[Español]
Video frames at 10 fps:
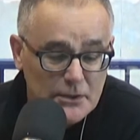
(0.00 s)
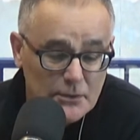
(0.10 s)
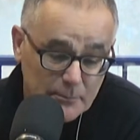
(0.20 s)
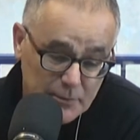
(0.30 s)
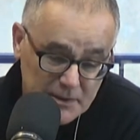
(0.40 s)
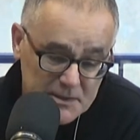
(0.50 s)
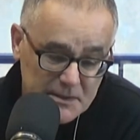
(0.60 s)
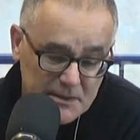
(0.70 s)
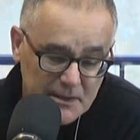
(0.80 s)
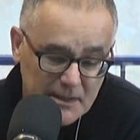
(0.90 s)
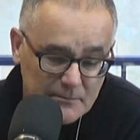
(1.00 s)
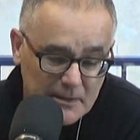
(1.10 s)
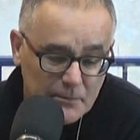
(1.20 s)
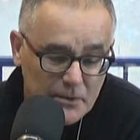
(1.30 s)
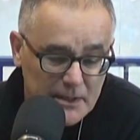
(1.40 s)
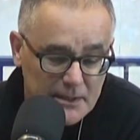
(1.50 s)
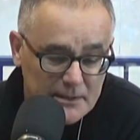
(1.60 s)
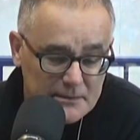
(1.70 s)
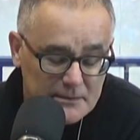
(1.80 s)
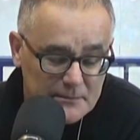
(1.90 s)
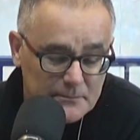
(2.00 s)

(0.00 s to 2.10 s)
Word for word: No por decir que las más modernas,